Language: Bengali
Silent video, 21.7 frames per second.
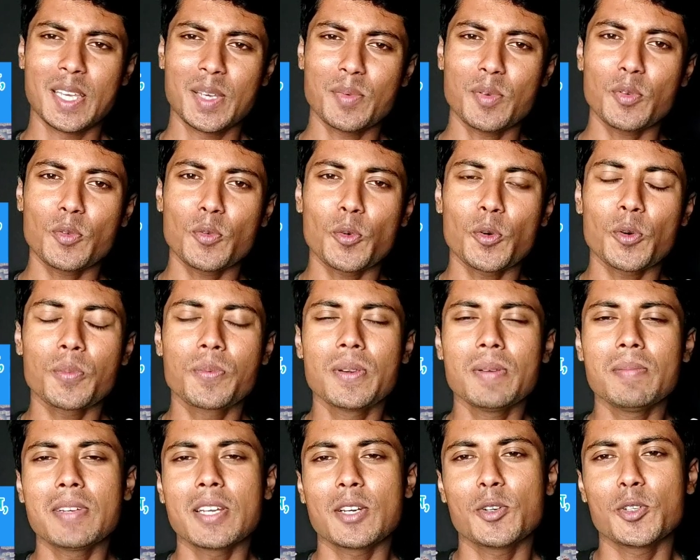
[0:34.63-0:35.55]
এবং কোন
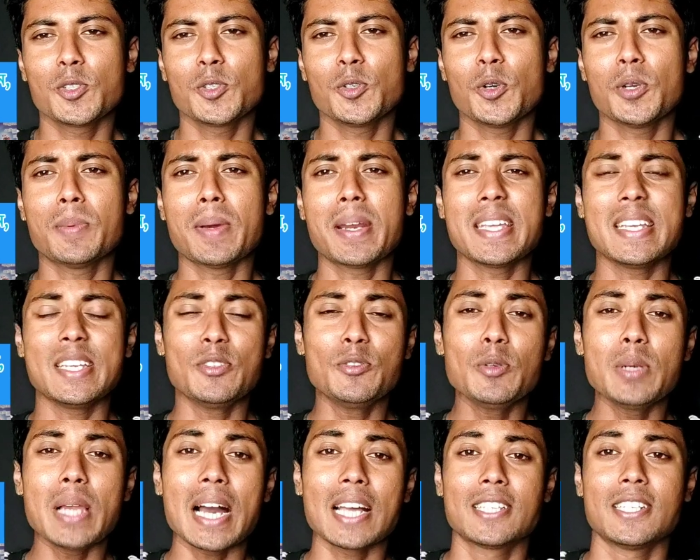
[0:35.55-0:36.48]
ফিল্মটা হয়েছিল ওইবার
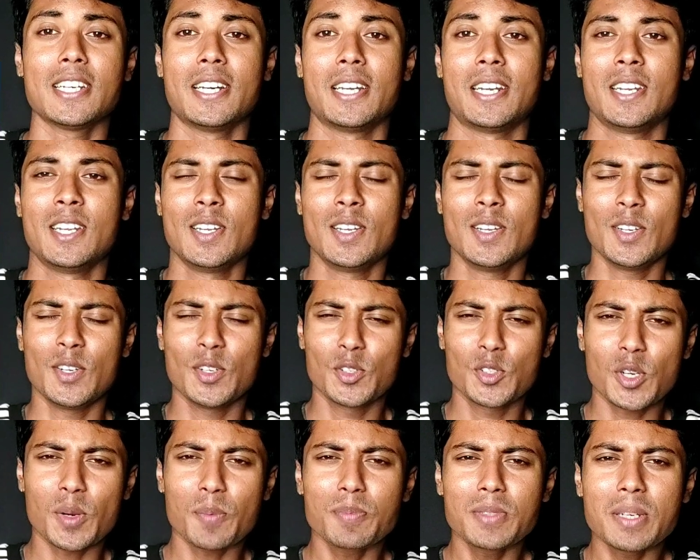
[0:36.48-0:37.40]
ঈদুল আজহার
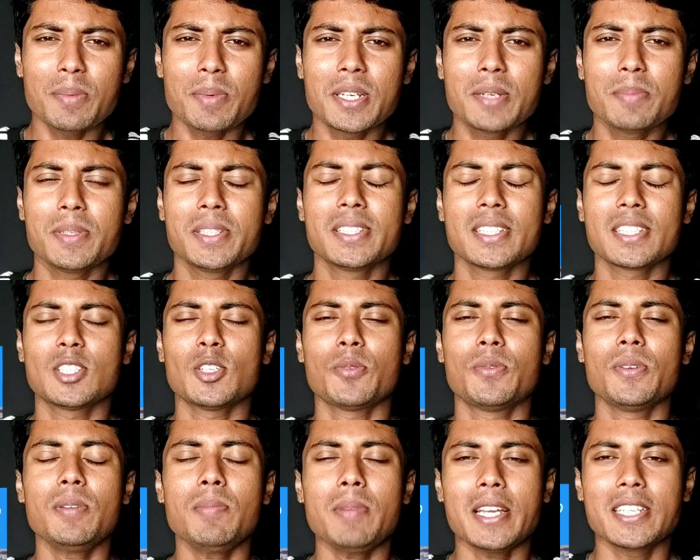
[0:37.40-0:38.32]
সবচেয়ে বেশি বিজনেস
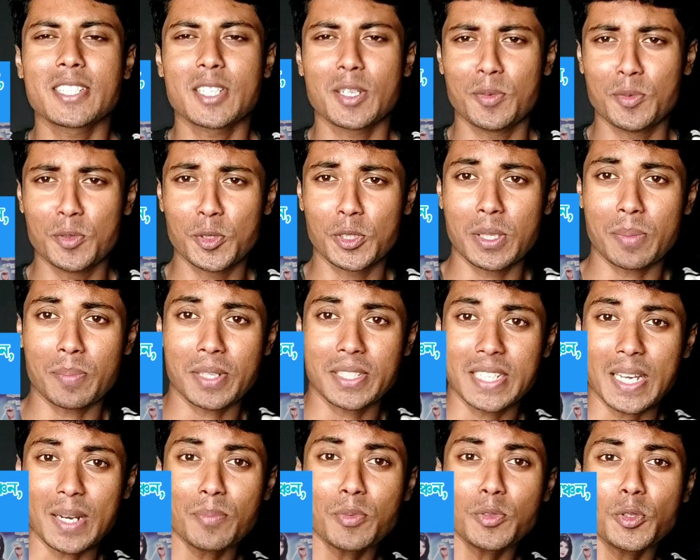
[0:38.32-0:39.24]
দেওয়া ফিল্ম আজকের ভিডিওতে
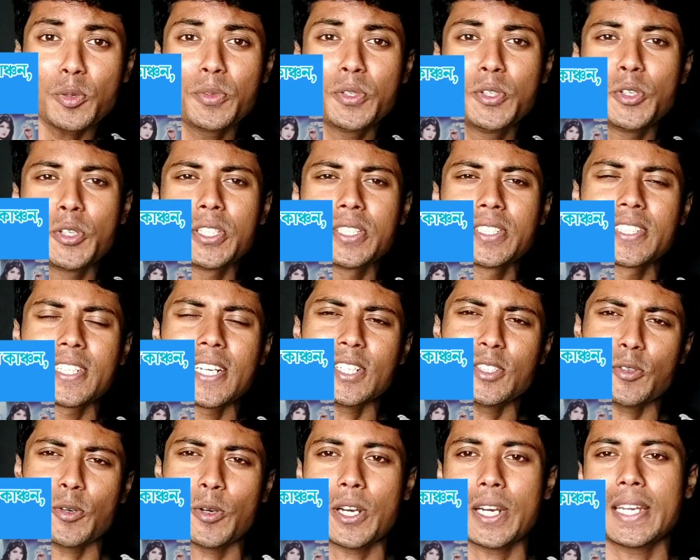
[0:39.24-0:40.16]
আমরা জানবো তো ভিডিওটি
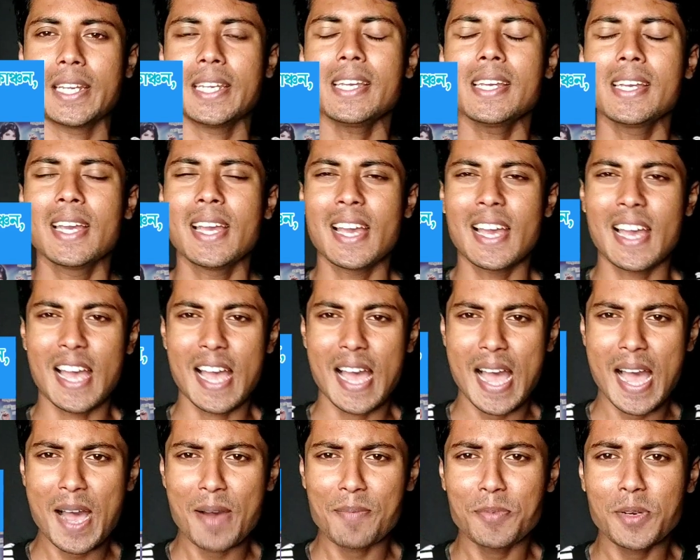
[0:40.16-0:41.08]
স্টার্ট করার আগে
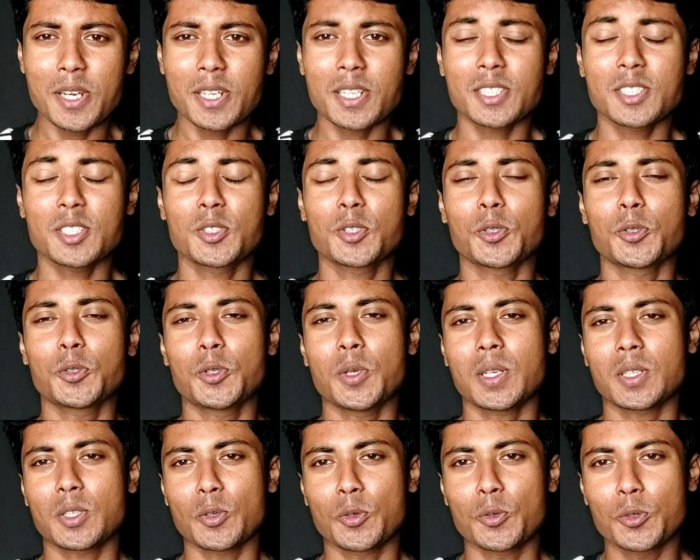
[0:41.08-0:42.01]
আপনার কাছে ছোট্ট
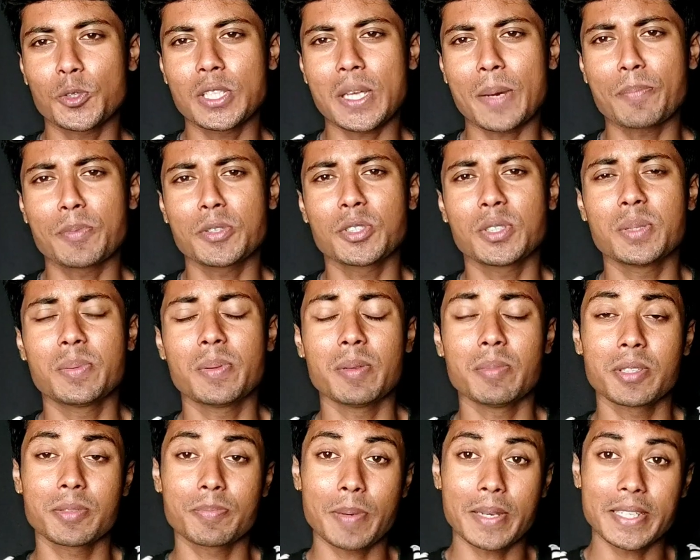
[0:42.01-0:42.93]
একটা অনুরোধ আপনি যদি
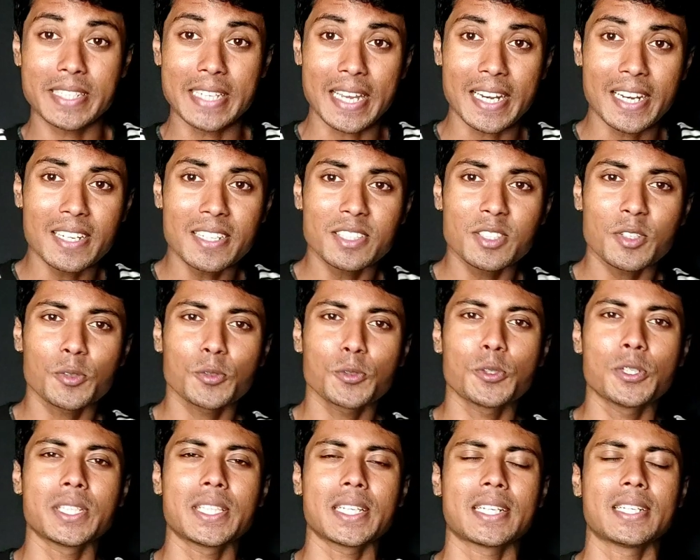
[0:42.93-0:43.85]
ফিল্ম স্পাই চ্যানেলটিতে
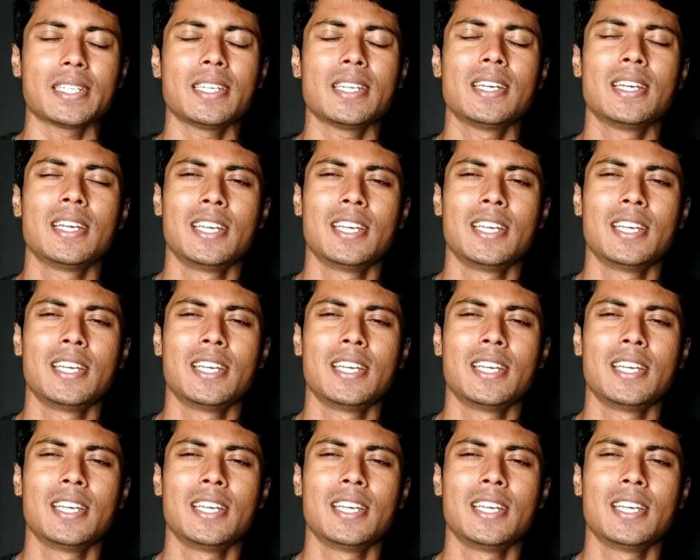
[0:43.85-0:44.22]
নতুন হয়ে থাকেন